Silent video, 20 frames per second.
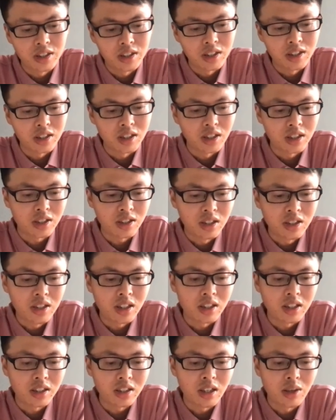啊、呃、生
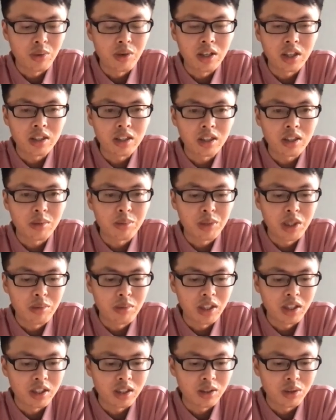成，但为了这个避
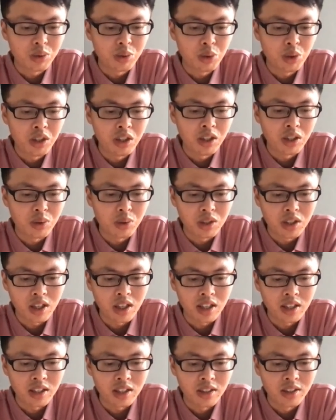免队列过
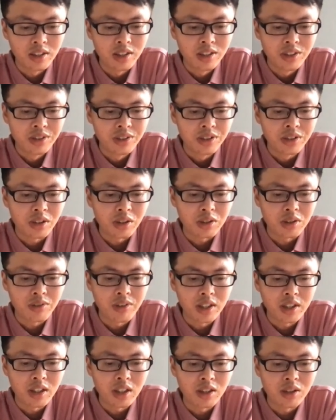长，导致
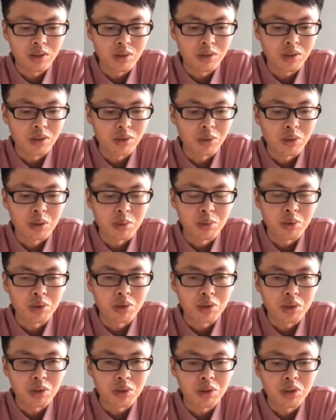放在尾部
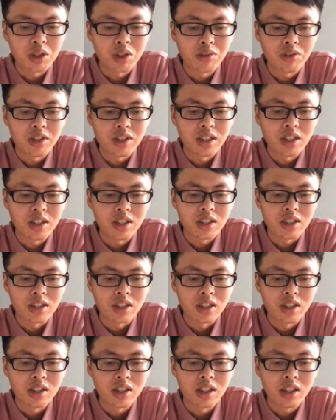消费延迟，
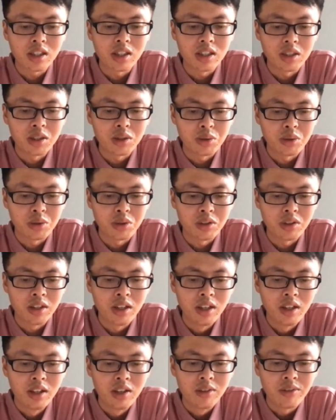那可以去
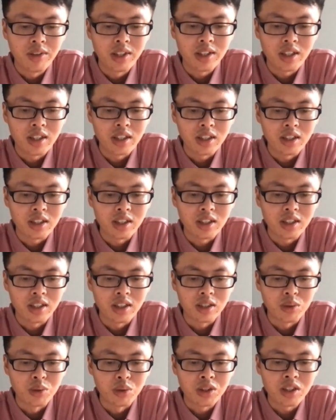放在一个
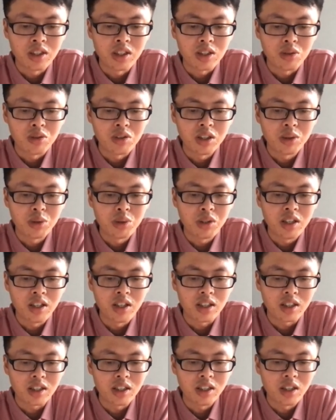逻辑的优先队
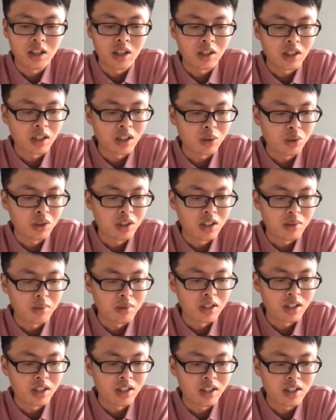列更高的一个队列里
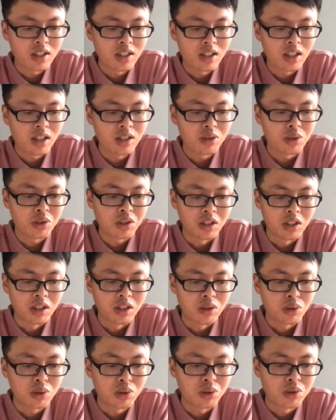面，那这样就可
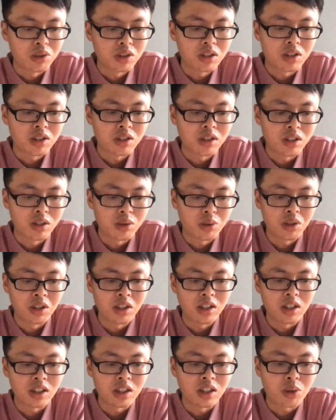以去实现队列
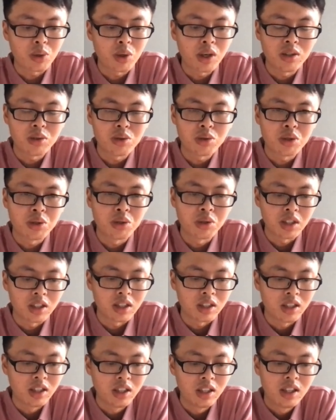的一个快速修
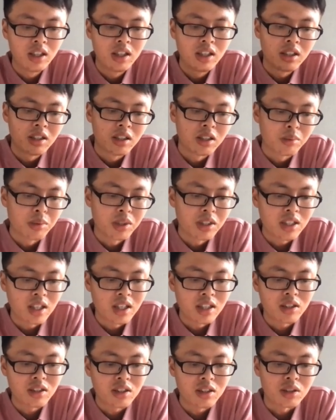改和被再
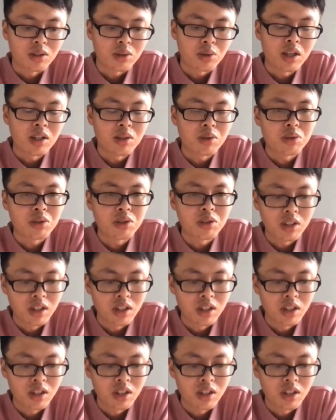次快速